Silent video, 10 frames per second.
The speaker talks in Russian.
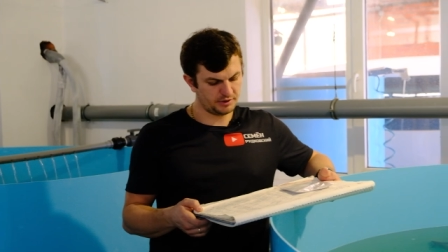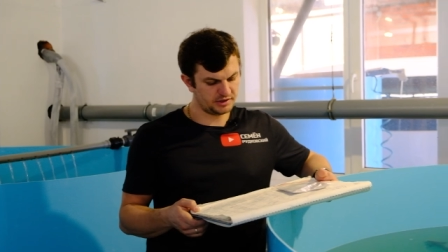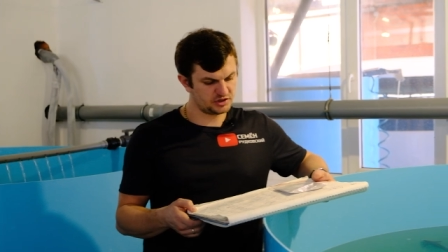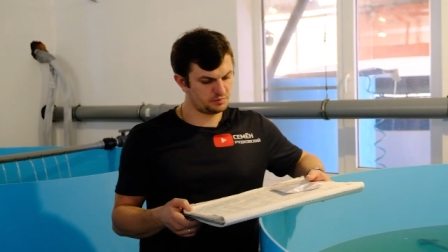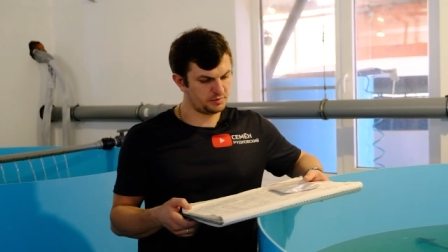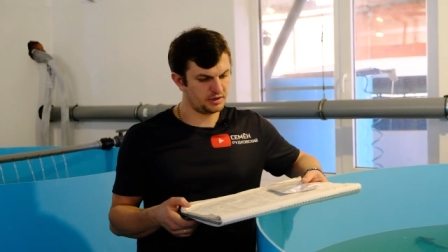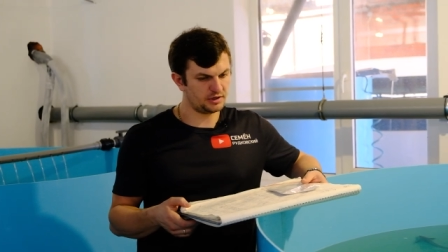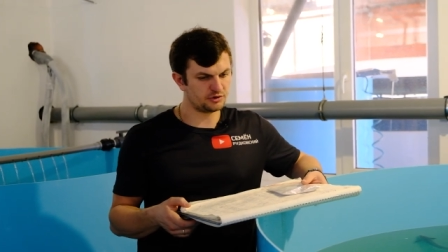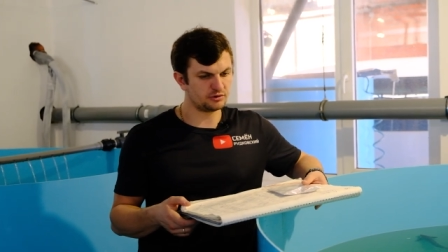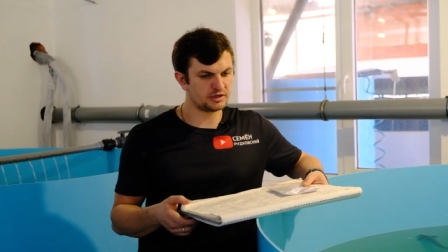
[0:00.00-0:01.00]

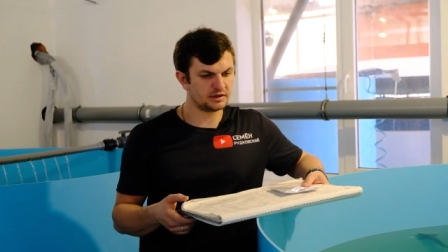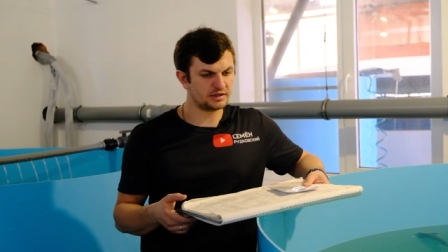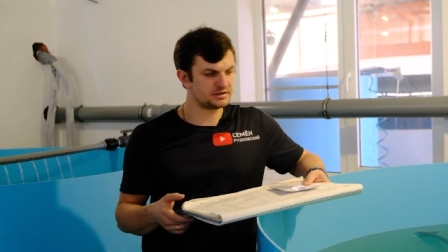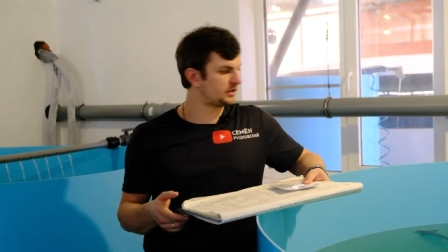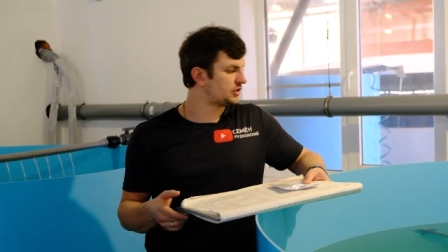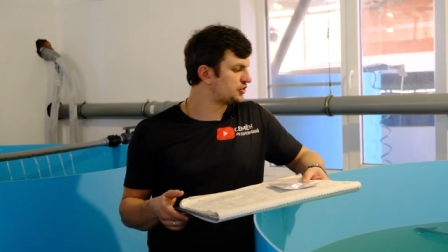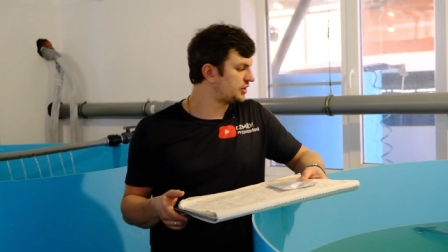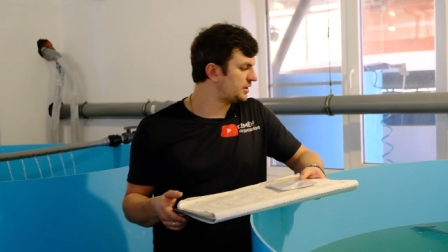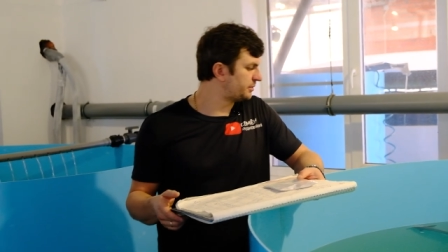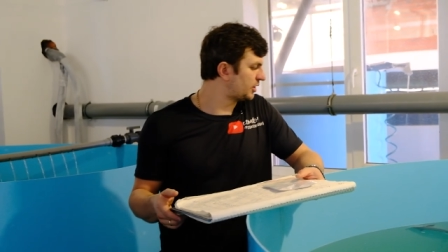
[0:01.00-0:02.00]
принципе, результат
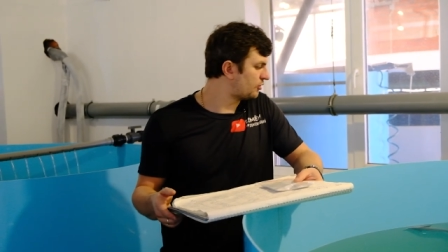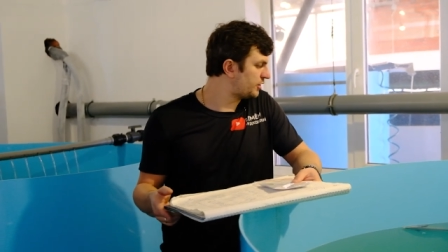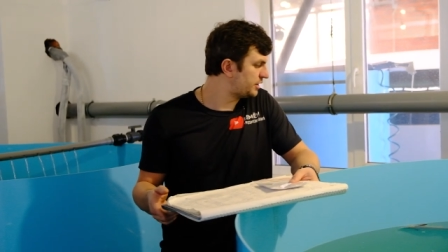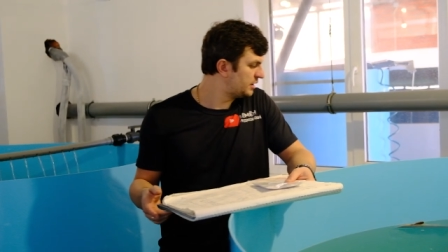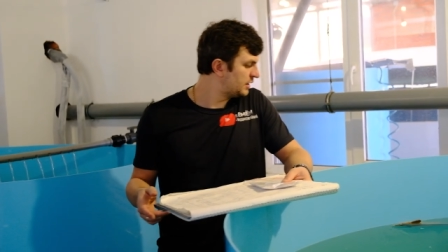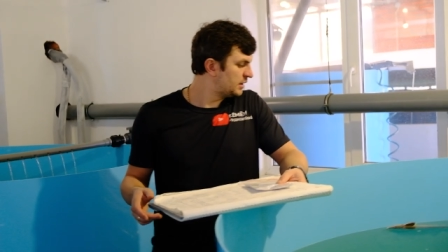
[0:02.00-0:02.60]
достаточно неплохой.